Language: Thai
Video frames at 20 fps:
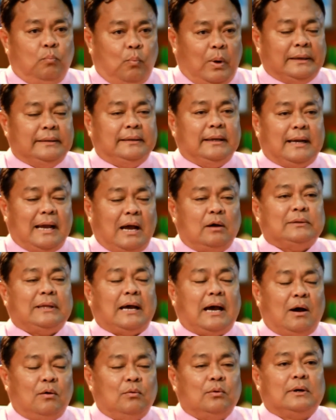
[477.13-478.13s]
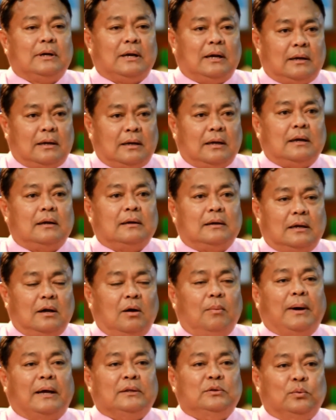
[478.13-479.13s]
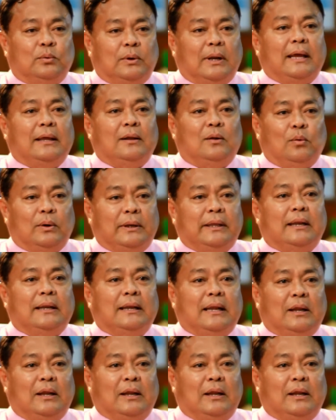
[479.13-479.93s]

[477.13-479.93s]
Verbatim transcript: วันที่ก้าวเท้าเข้ามาอยู่ในโรงเรียน